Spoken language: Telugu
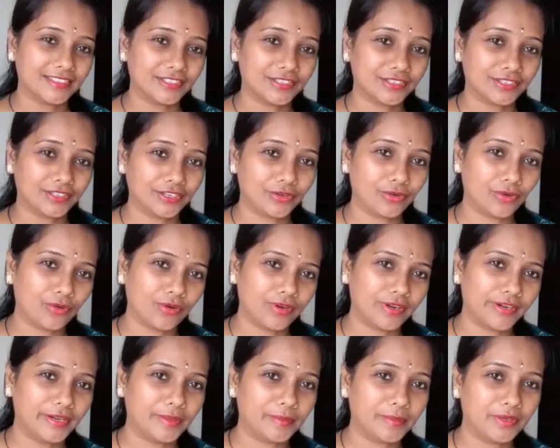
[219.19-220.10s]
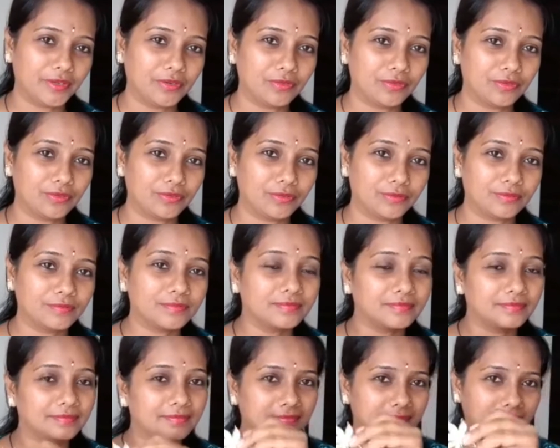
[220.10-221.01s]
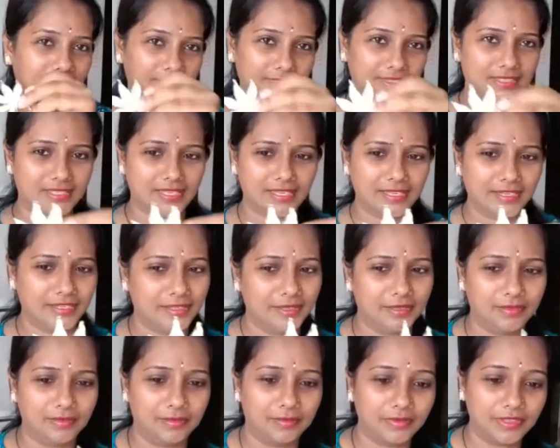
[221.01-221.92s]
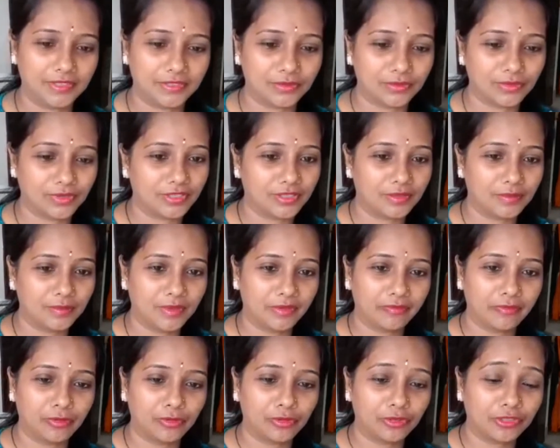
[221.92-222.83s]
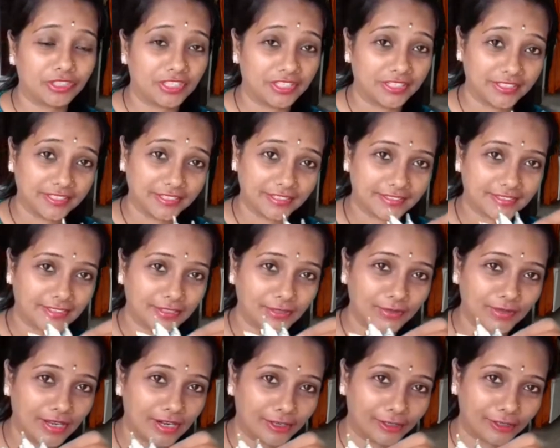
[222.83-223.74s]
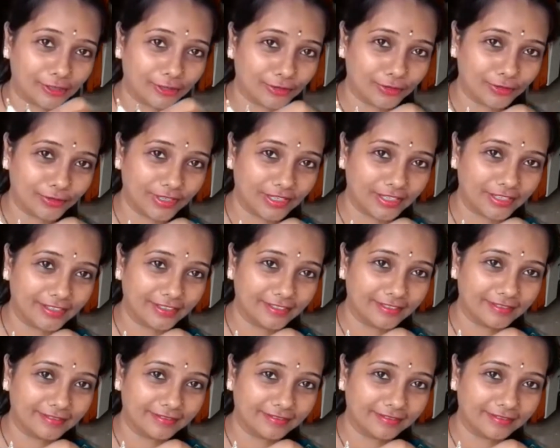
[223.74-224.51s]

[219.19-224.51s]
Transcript: సో నేను ఆల్రెడీ మీకు సారీ వేసుకున్నది మీకు ఫోటో షేర్ చేస్తాను దాంట్లో చూడండి